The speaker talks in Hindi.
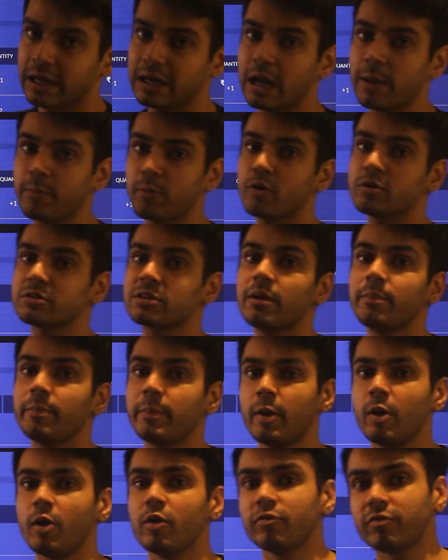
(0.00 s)
एंड आपको इसका
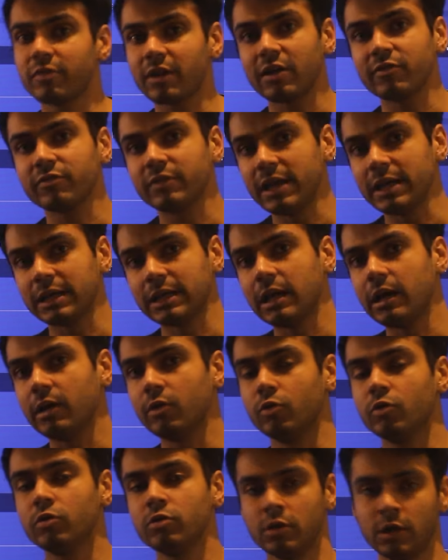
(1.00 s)
पे ऑफ ग्राफ देखना
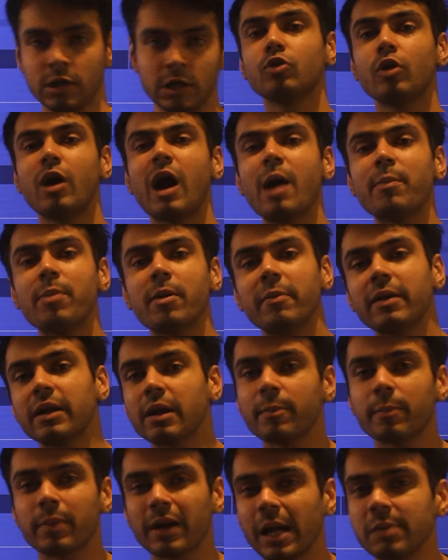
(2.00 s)
हो तो आप
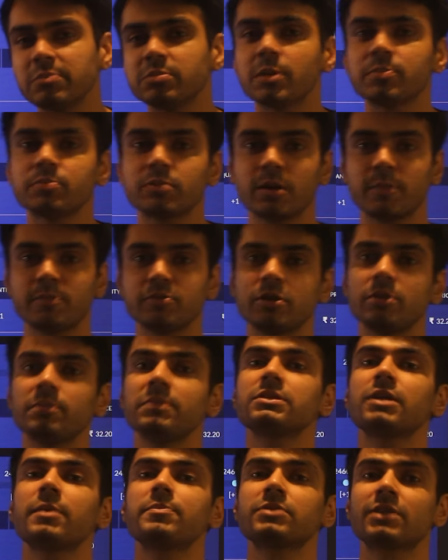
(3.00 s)
हमारा प्राइम सब्सक्रिप्शन
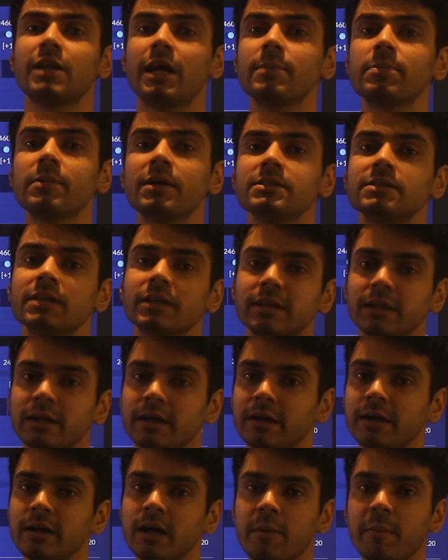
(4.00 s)
पे सब्सक्राइब कर सकते
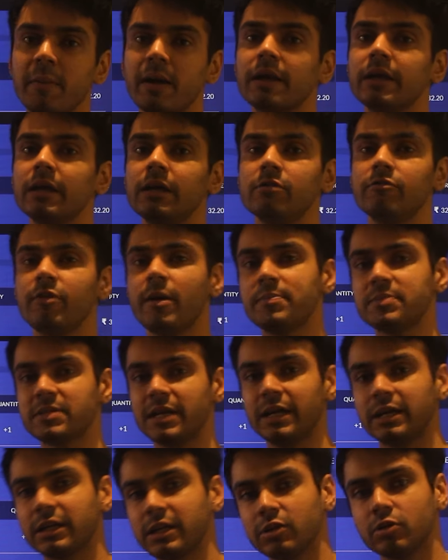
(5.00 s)
हैं हमारे
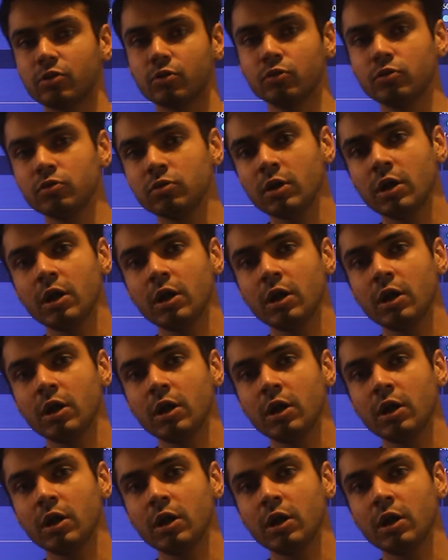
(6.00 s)
वेबसाइट के थ्रू